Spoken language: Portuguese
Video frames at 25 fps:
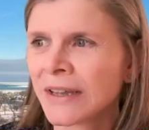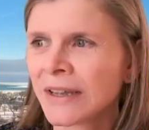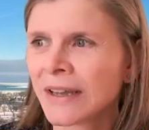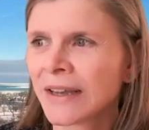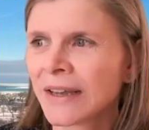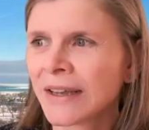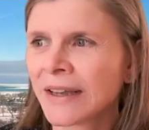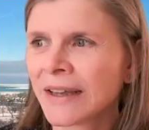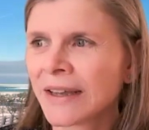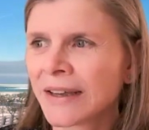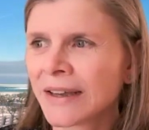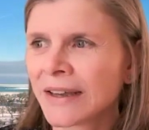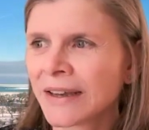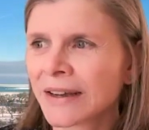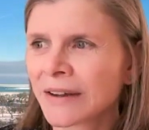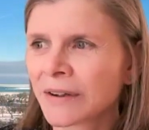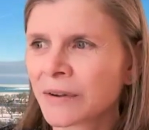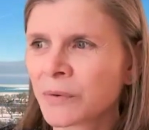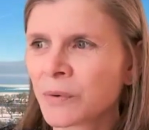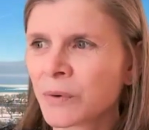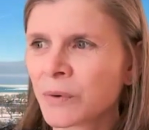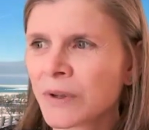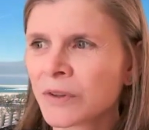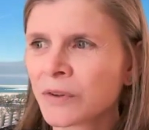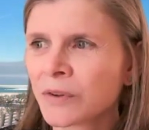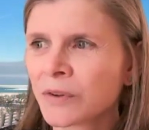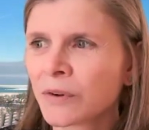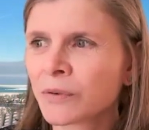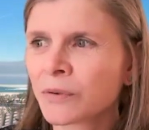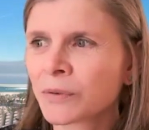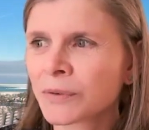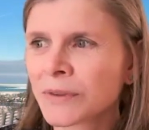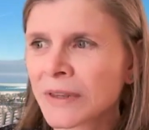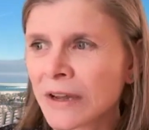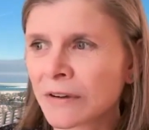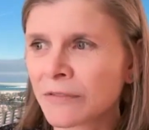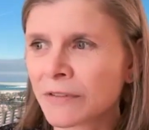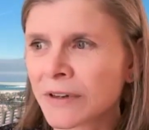é, quando eu
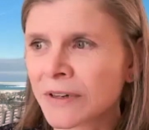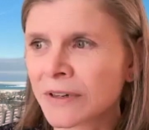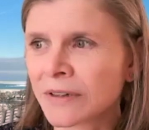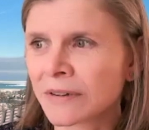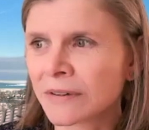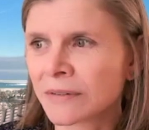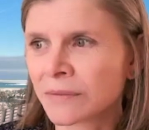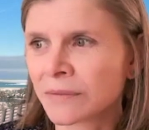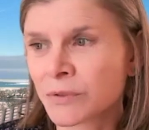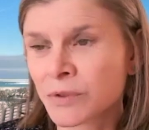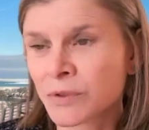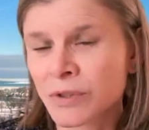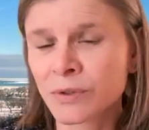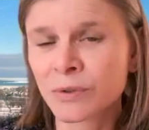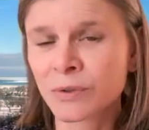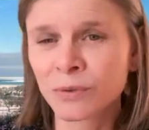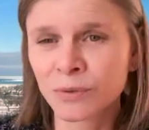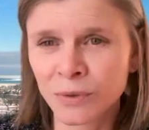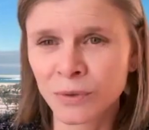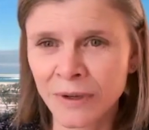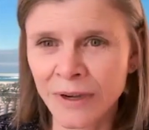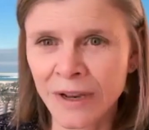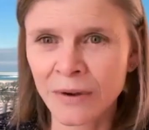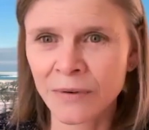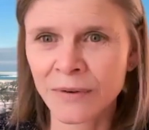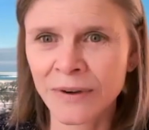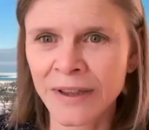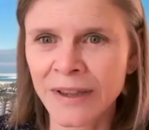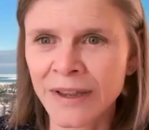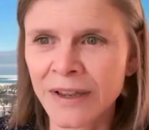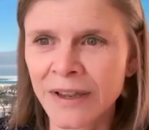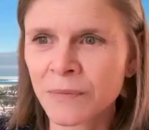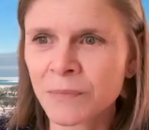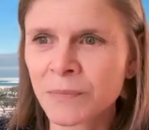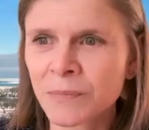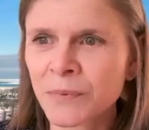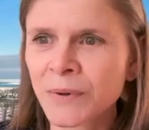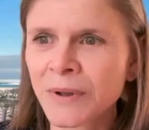estava no segundo grau na
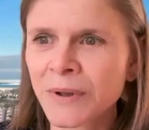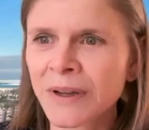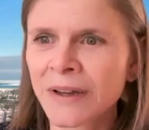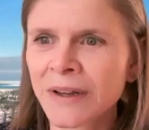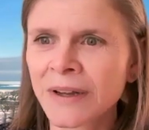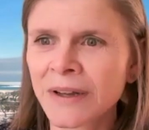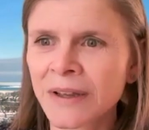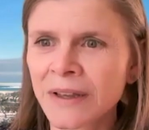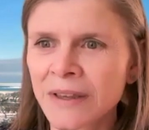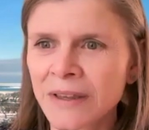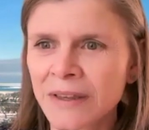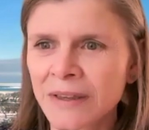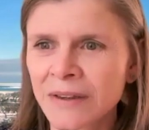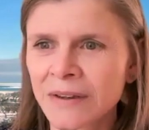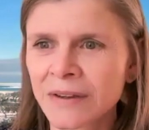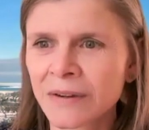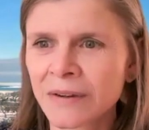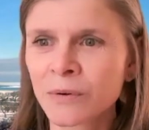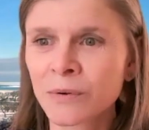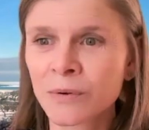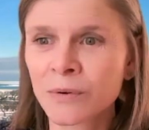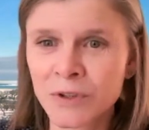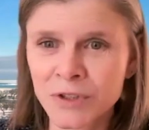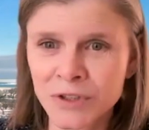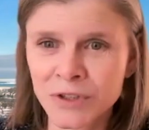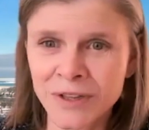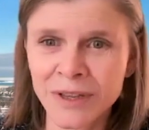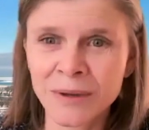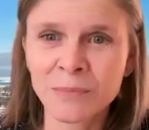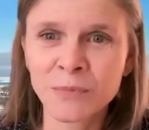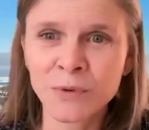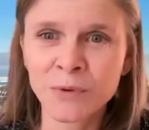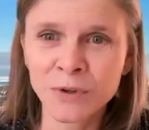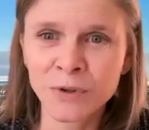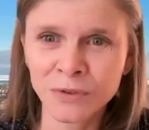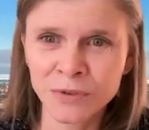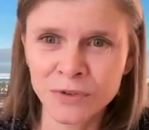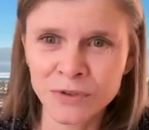época, que eu gostei
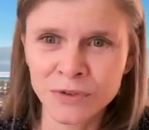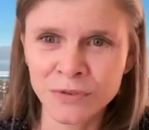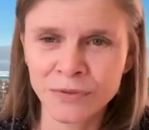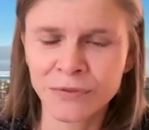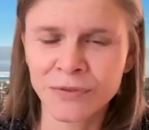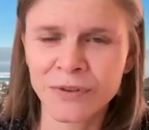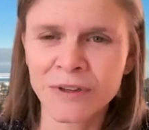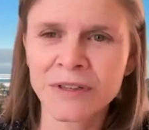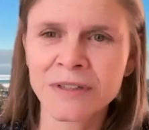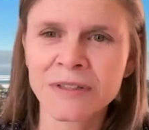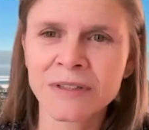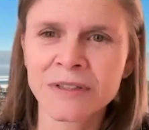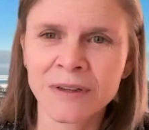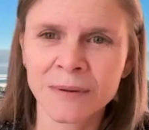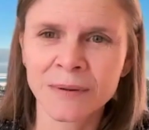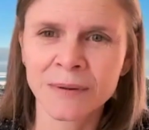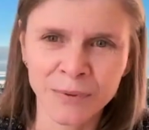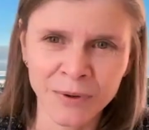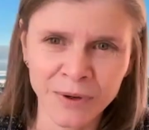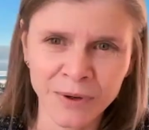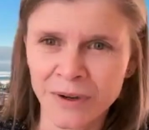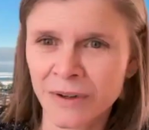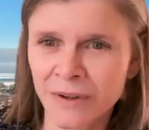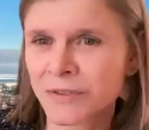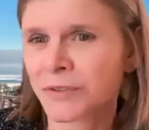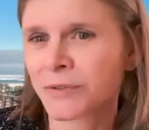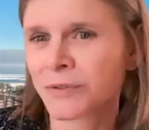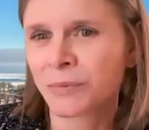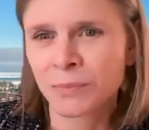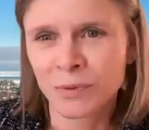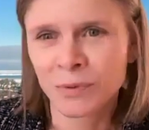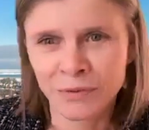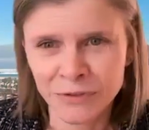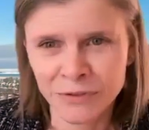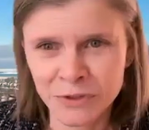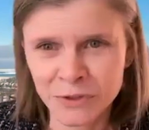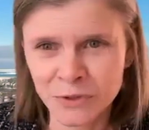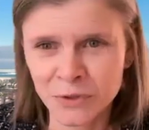muito de física por causa de um
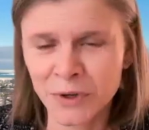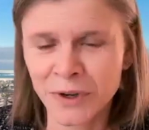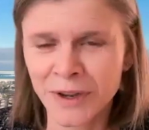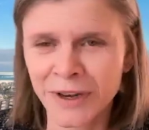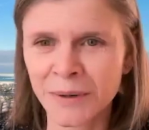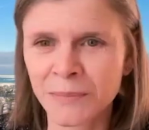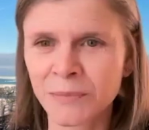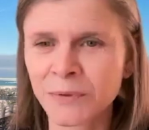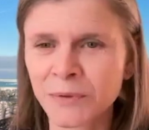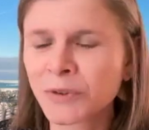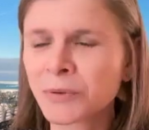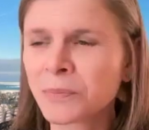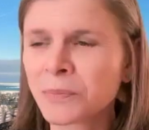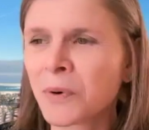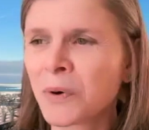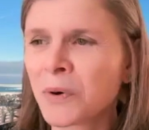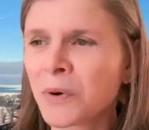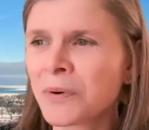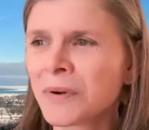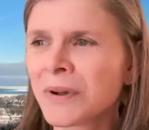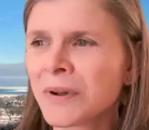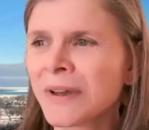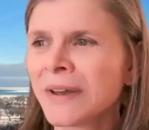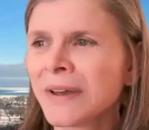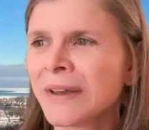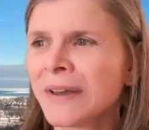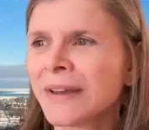professor que era muito bom,